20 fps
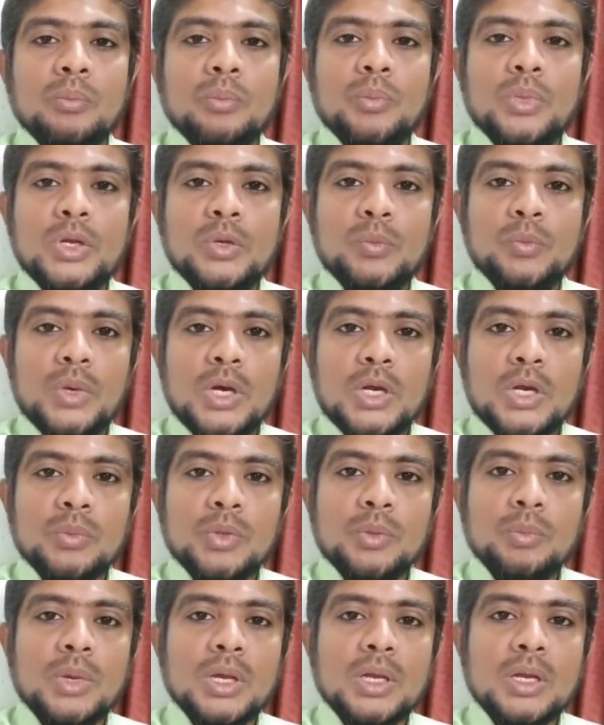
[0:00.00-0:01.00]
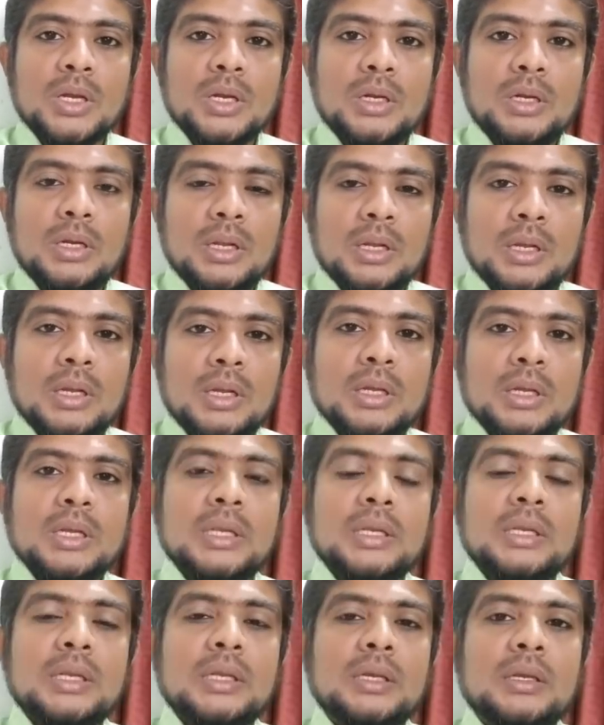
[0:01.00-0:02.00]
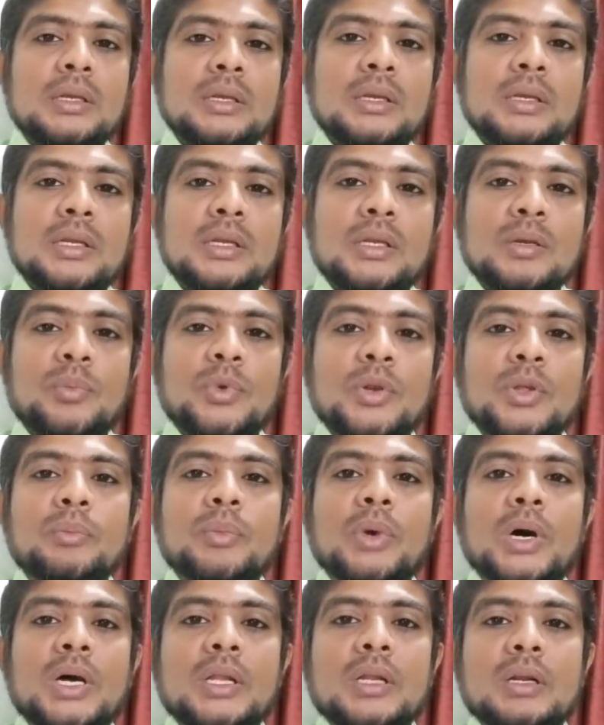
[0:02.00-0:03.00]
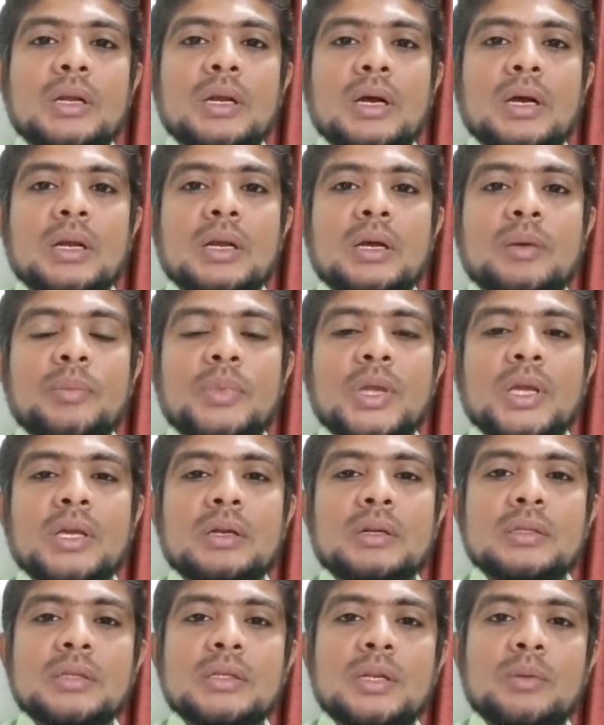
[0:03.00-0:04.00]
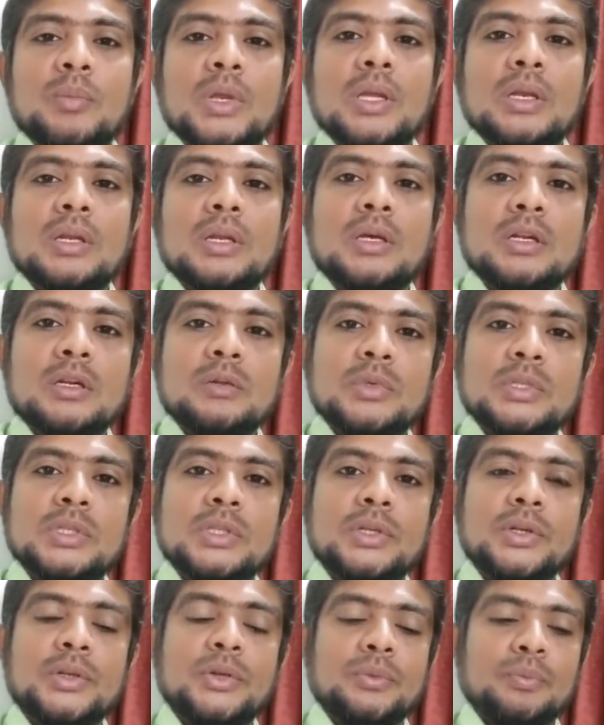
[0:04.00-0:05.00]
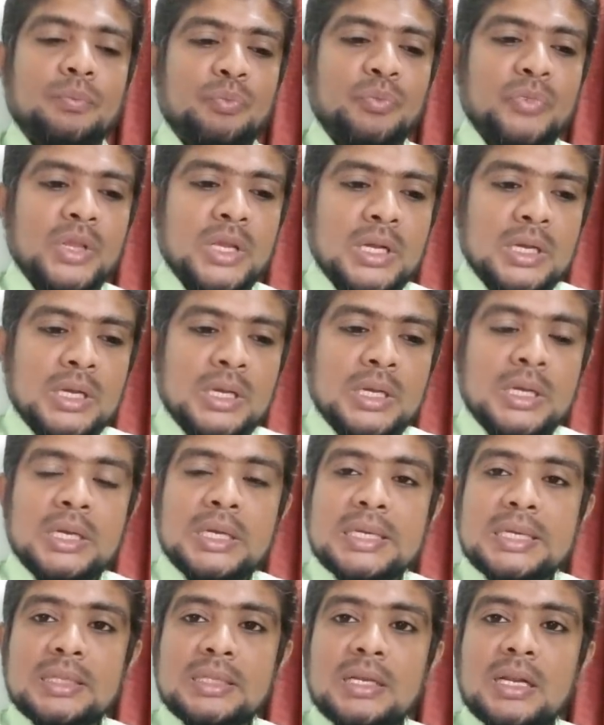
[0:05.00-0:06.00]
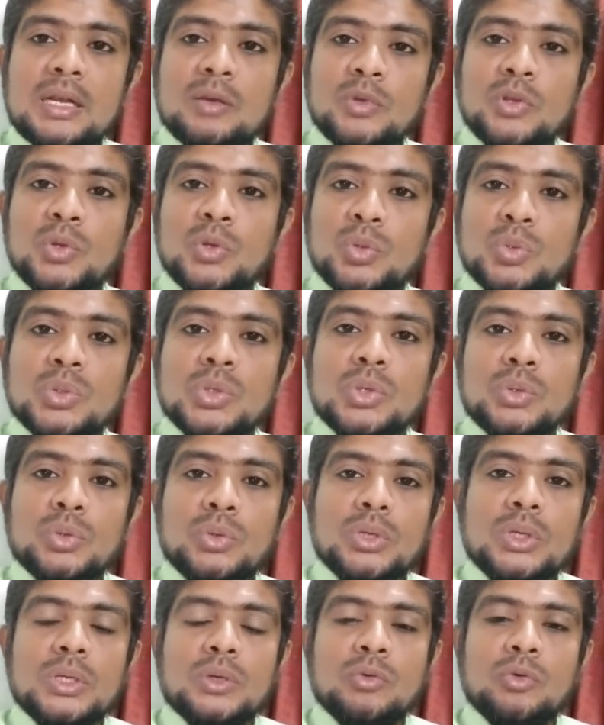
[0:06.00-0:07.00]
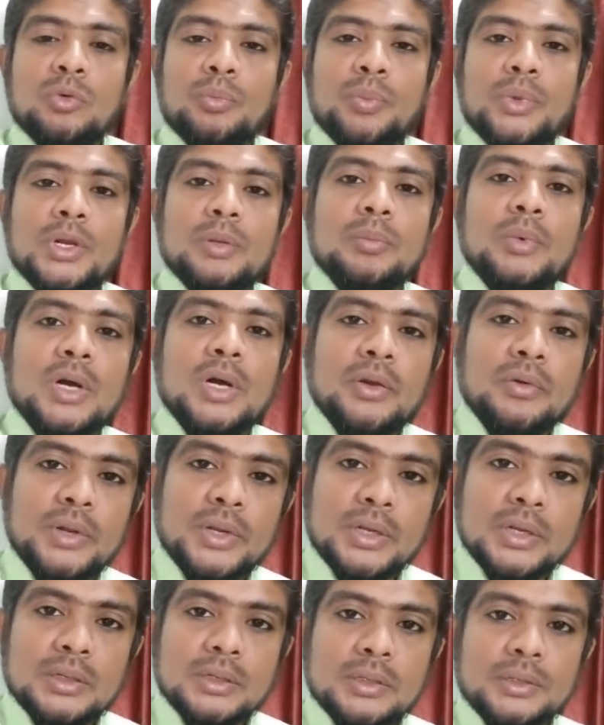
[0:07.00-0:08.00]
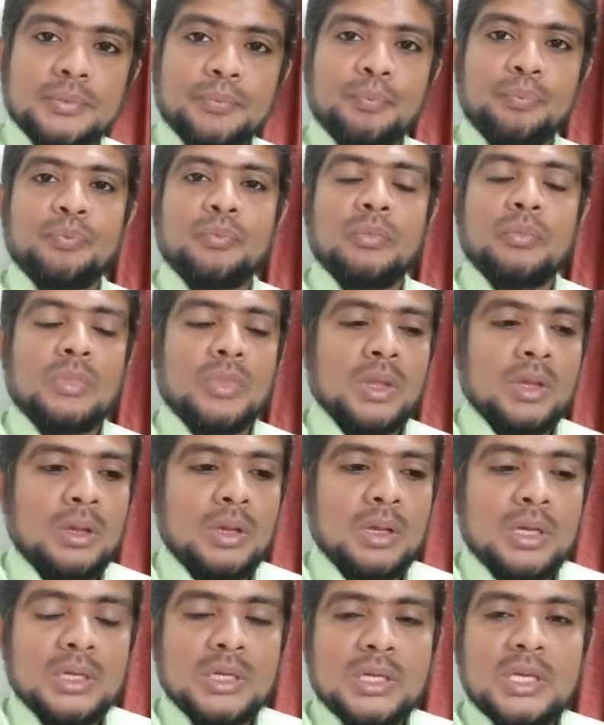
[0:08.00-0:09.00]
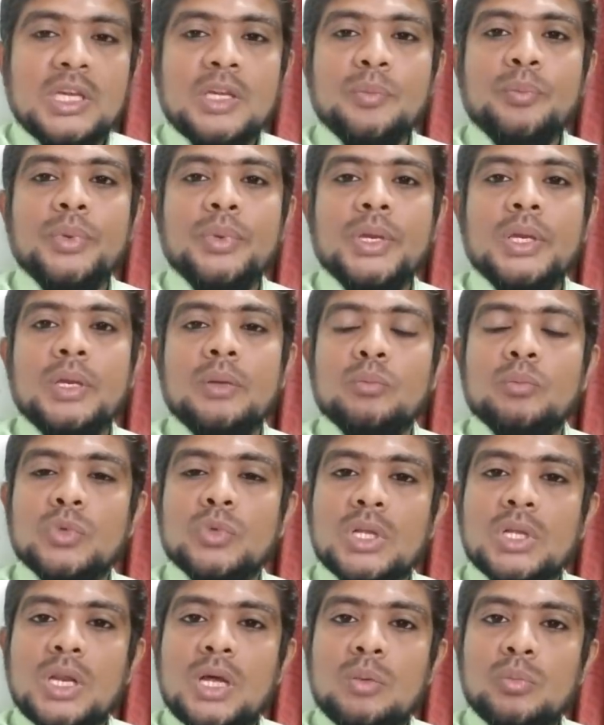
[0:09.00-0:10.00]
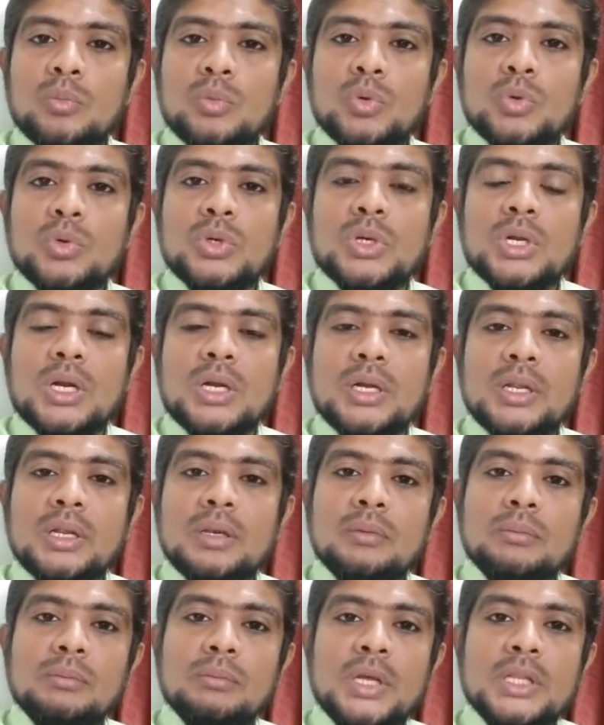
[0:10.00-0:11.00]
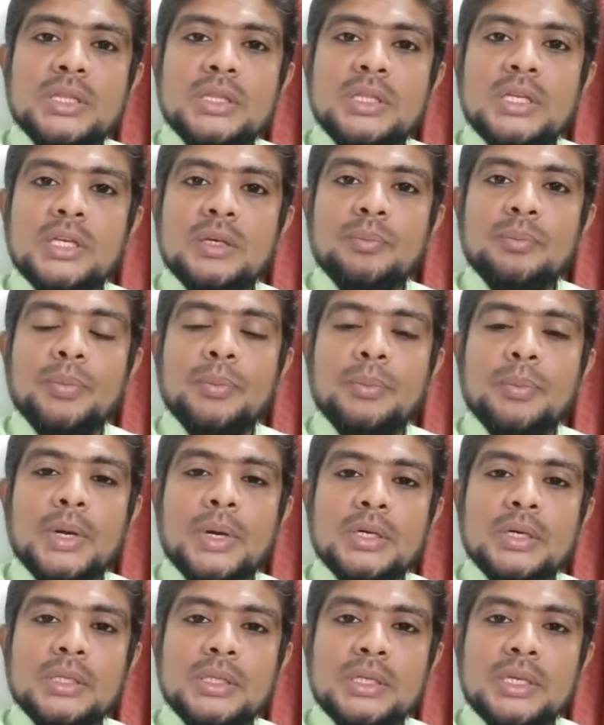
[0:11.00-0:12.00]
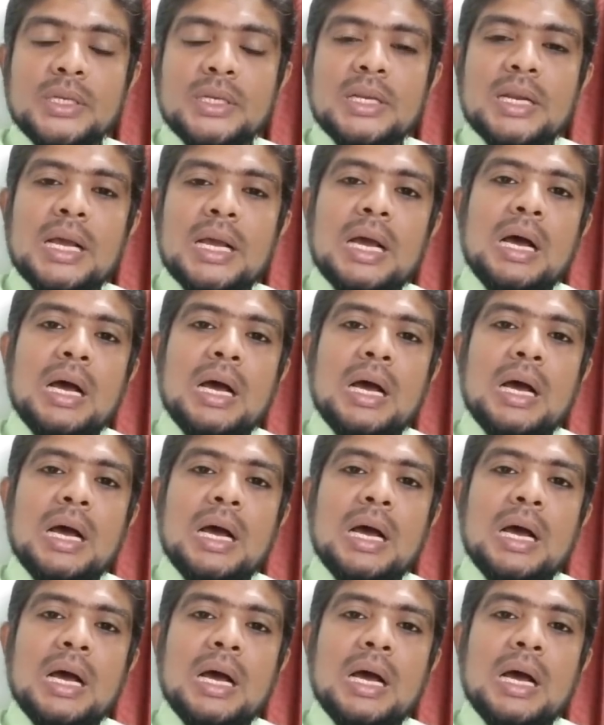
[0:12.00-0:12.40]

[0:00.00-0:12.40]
பெரும்பான்மை மக்கள் இன்னைக்கு எப்படி மாறியிருக்காங்க அப்படிங்கிறது நம்ம எல்லாருக்குமே தெரியும் இதை நம்ம யூதர்களோட ஒப்பிட்டு பார்க்க வேண்டியிருக்கு கிபி முதலாம் நூற்றாண்டின் மத்திய பகுதியின்